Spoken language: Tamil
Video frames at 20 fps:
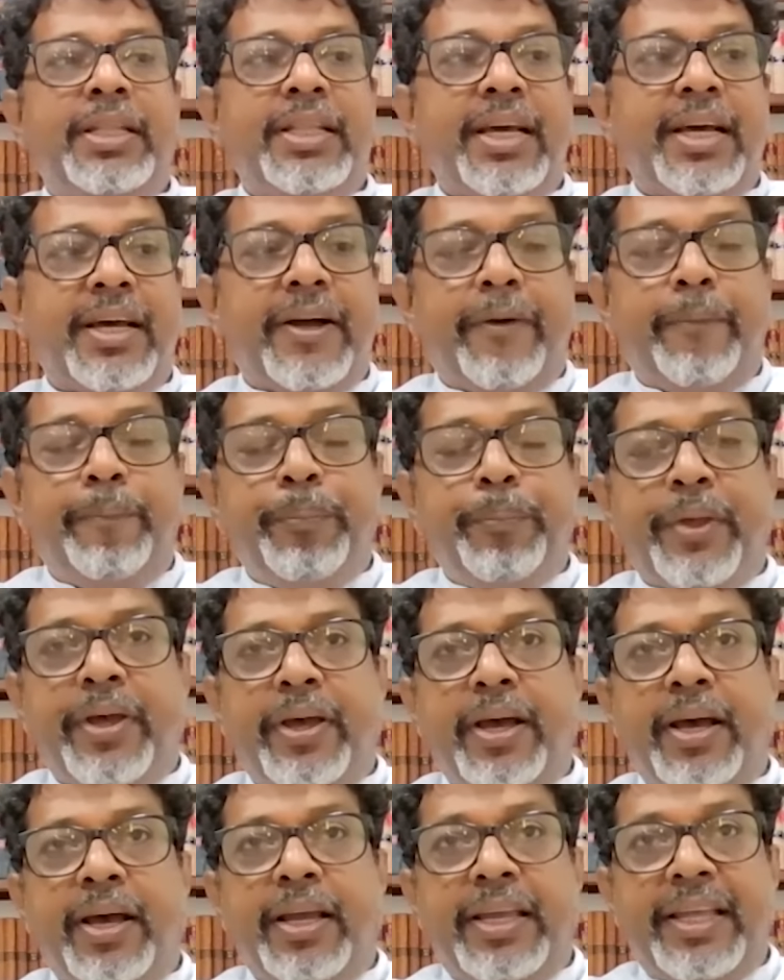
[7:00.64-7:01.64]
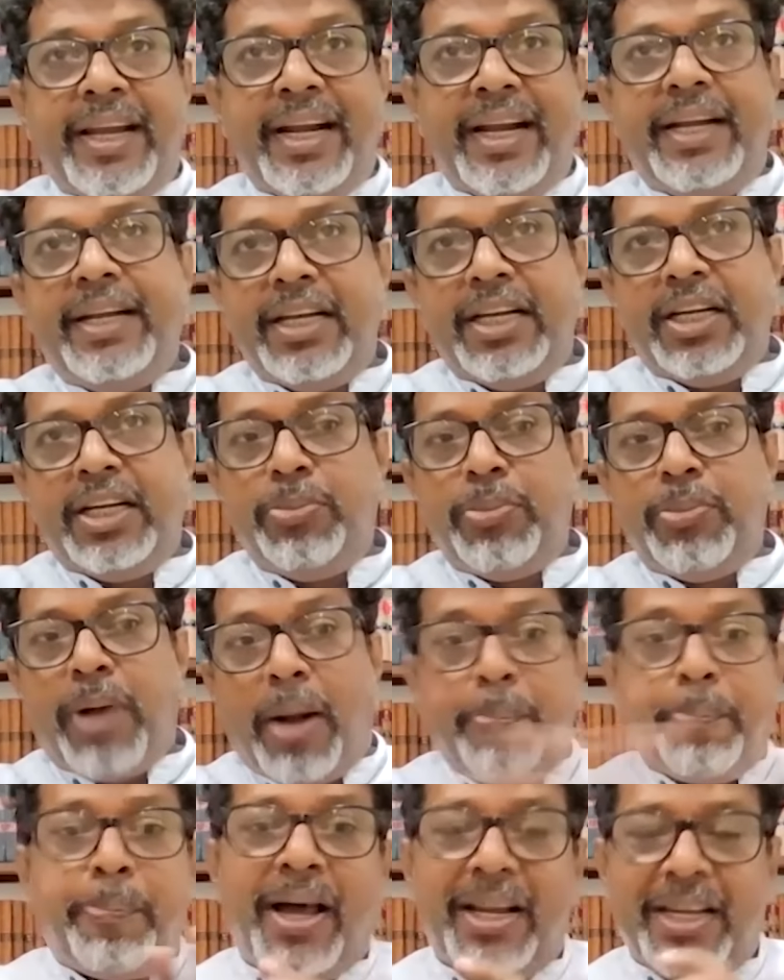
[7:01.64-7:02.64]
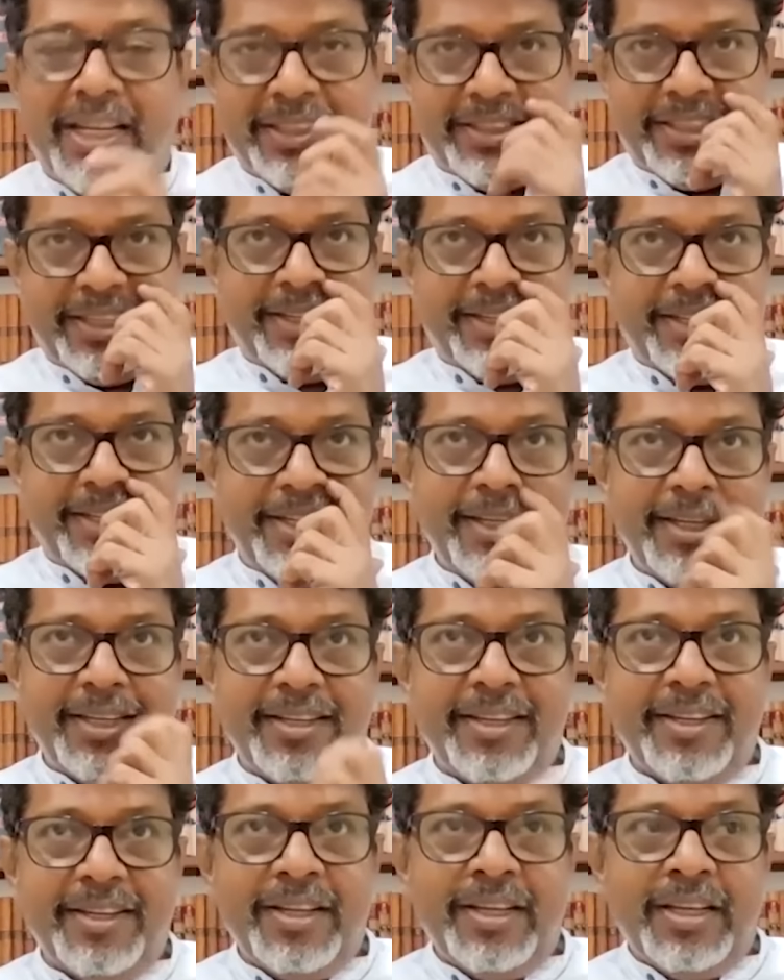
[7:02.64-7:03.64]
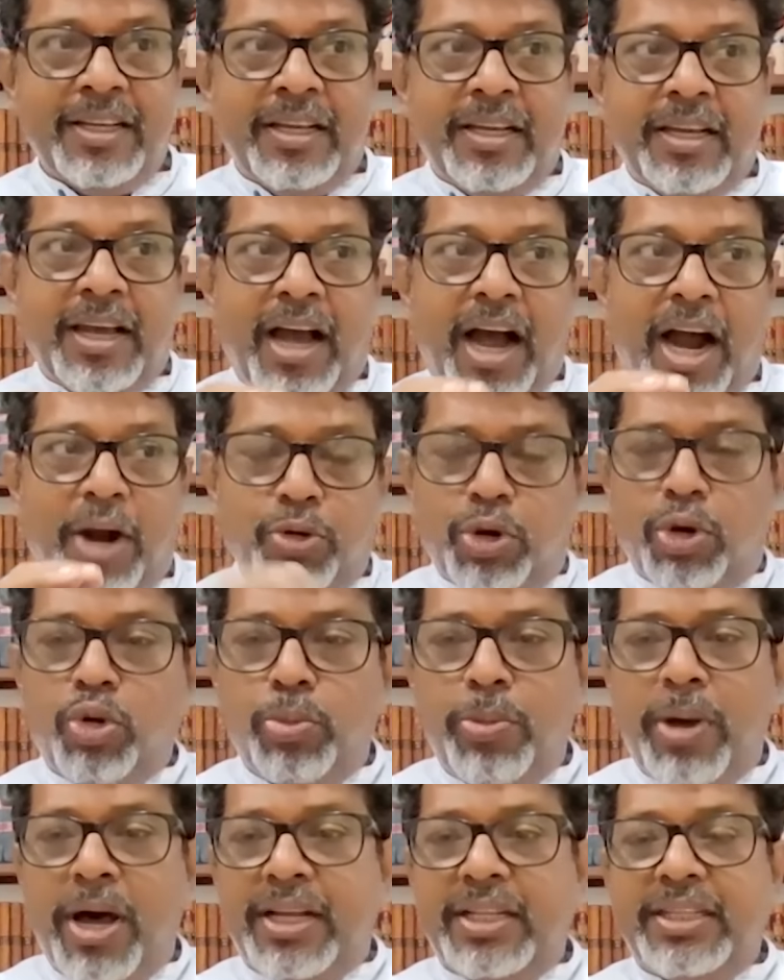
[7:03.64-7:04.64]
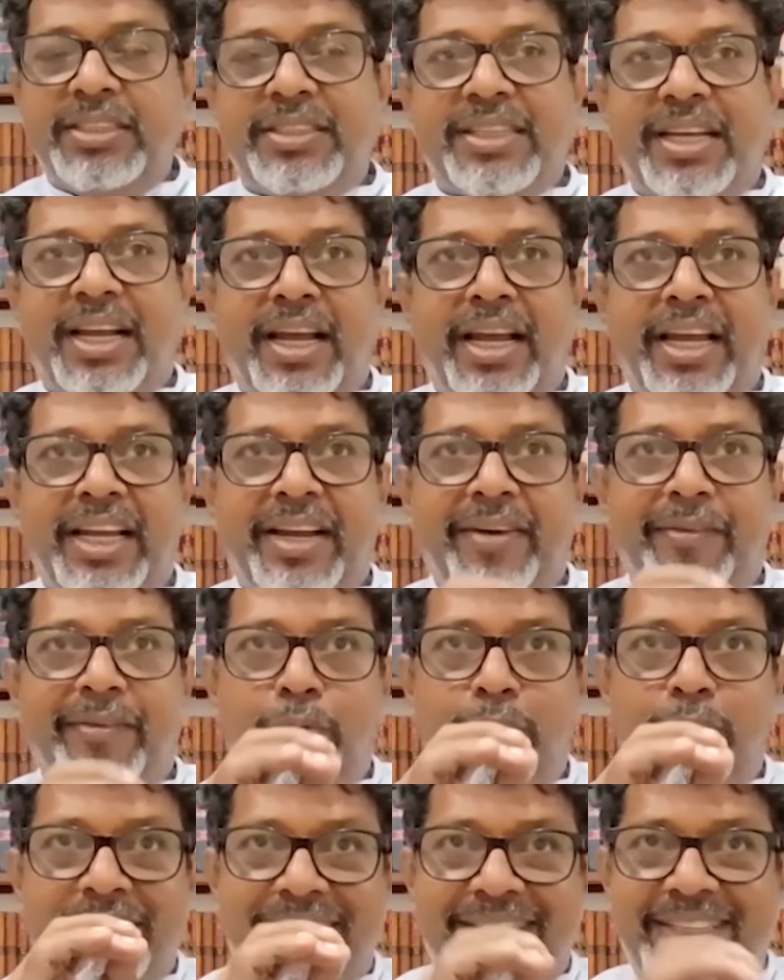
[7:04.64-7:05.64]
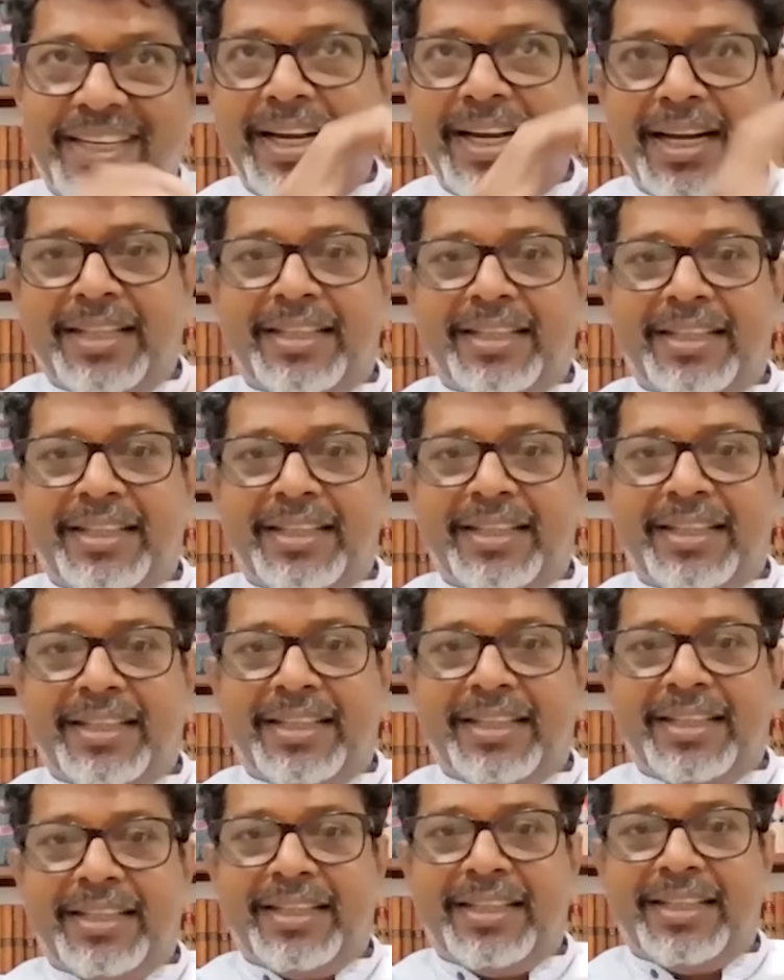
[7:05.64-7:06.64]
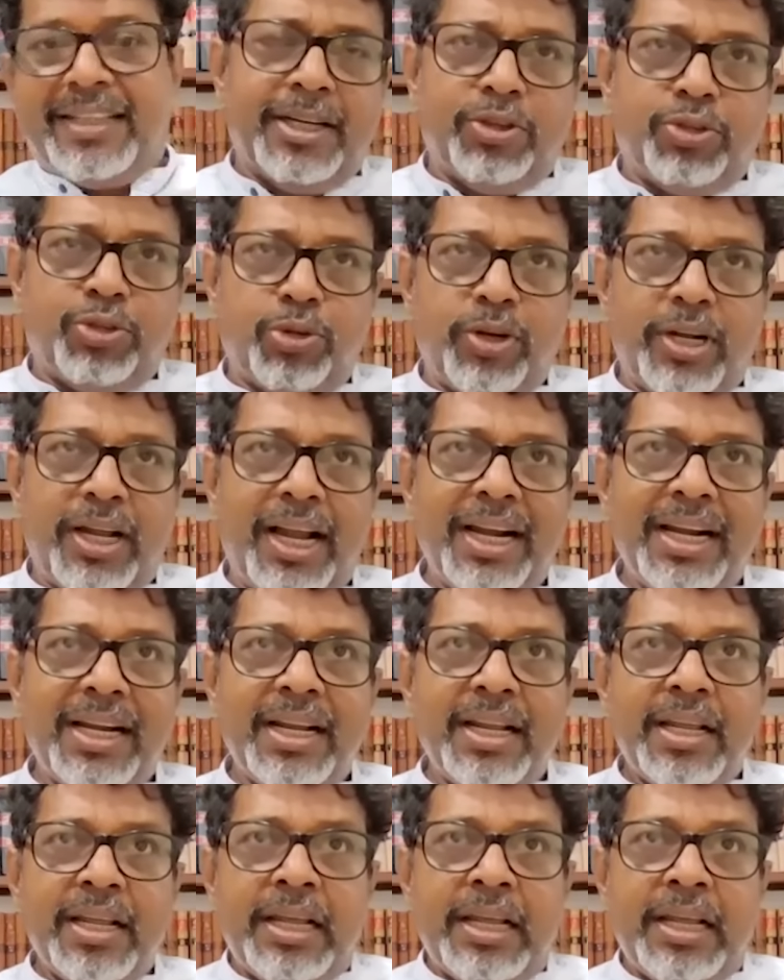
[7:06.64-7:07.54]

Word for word: இந்த இரண்டுக்கும் அப்பாலே சென்று அனுரகுமார திசாநாயக்கவனுடைய சிங்களத்துல நீங்க பாத்தீங்களா சொன்னால்